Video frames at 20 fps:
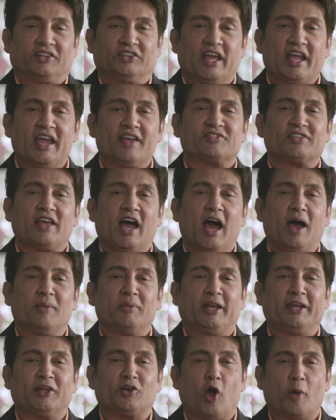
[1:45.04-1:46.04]
देव
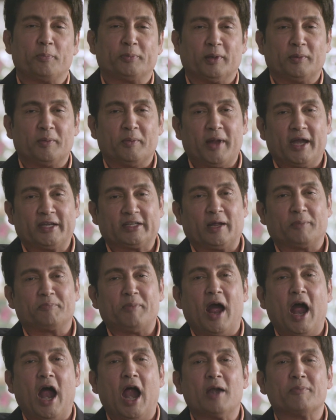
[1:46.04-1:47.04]
साहब हेलीकॉप्टर में बैठकर
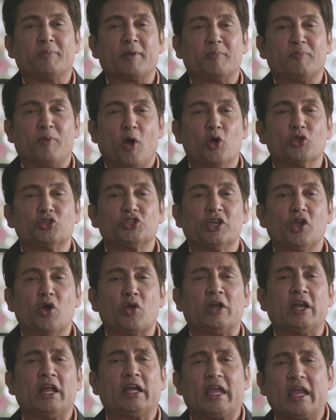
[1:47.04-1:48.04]
पहाड़ पर पहुंचे
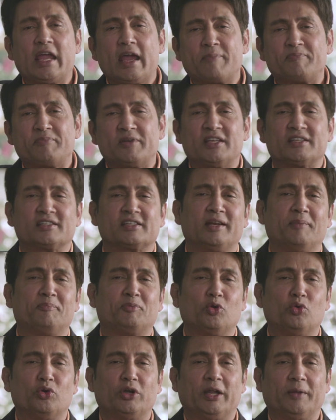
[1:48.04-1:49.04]
और लगे अपनी स्क्रिप्ट
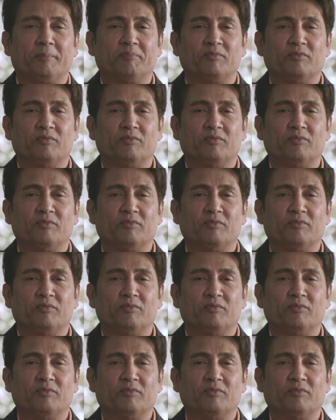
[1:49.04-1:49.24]
ढूंढने